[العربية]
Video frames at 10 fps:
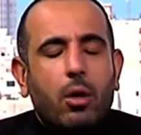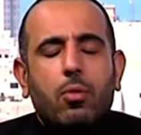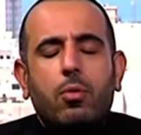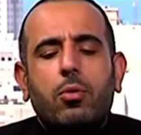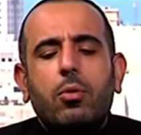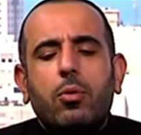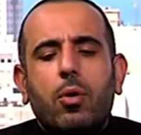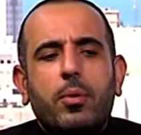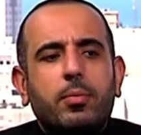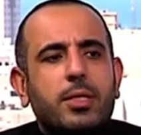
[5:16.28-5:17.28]
وكل
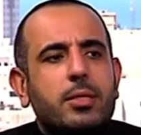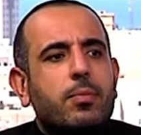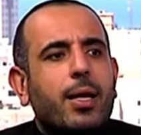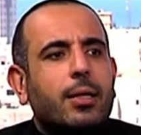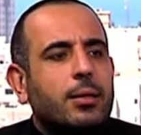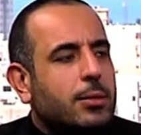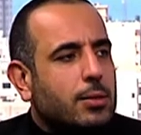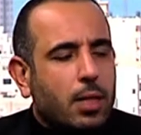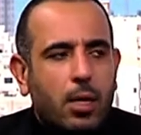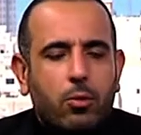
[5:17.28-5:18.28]
يوم بنسمع
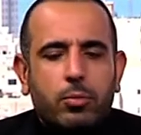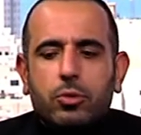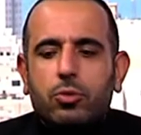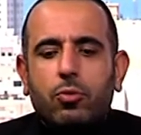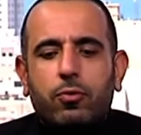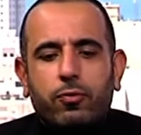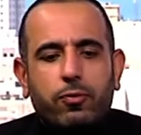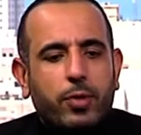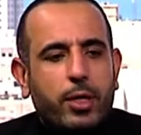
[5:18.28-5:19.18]
قصه وبنشوف